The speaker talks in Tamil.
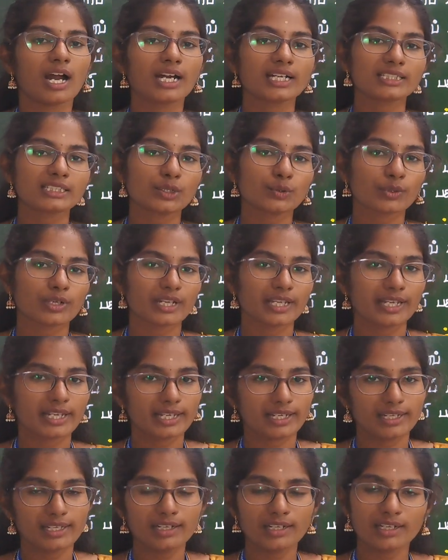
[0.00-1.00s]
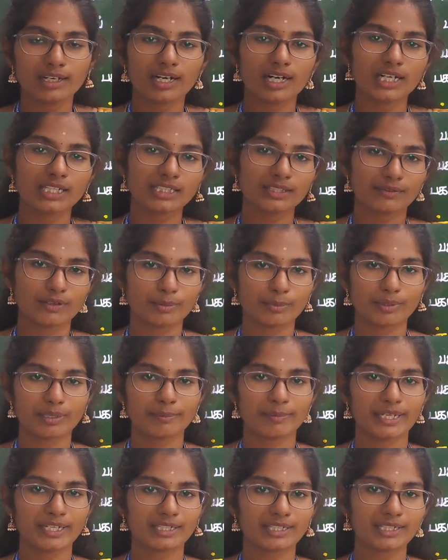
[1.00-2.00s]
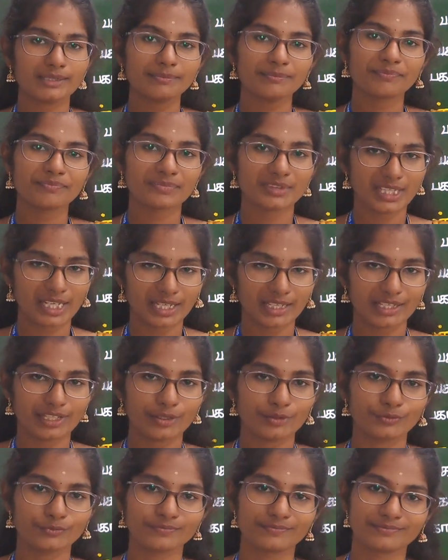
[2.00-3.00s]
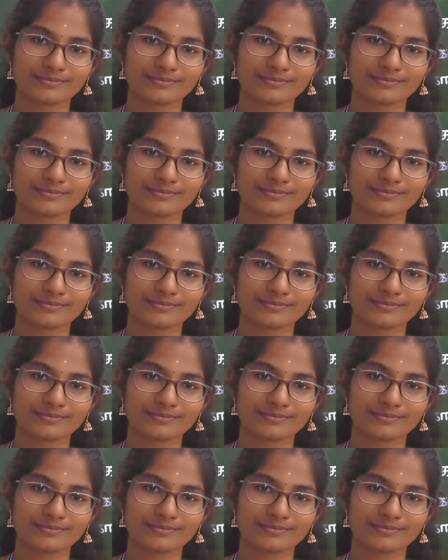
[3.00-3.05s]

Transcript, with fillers: அடுத்த ஒரு இயலை அடுத்த வகுப்பில் பார்க்கலாம் தேங்க்யூ